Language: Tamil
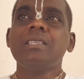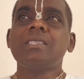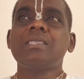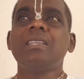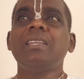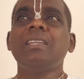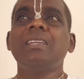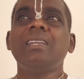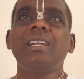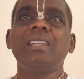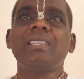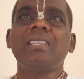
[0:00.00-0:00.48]

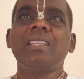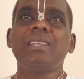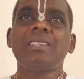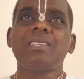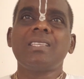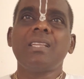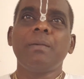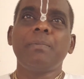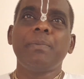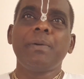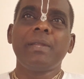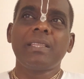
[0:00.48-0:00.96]
சில
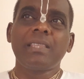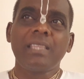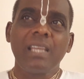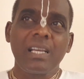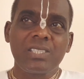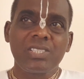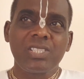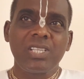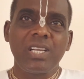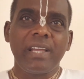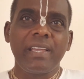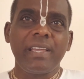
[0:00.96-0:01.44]
நேரத்தில் சில பேர்
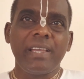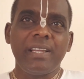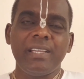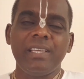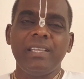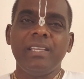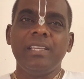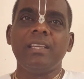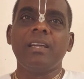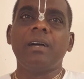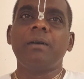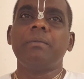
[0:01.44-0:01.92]

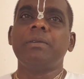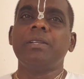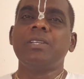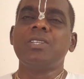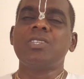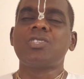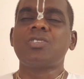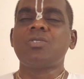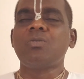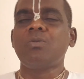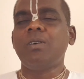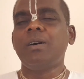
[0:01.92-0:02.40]
தக்ஷாயணி
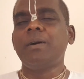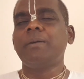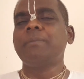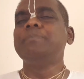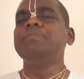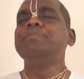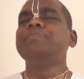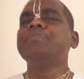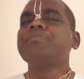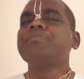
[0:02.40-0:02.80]
அப்படின்னு சொல்லுவாங்க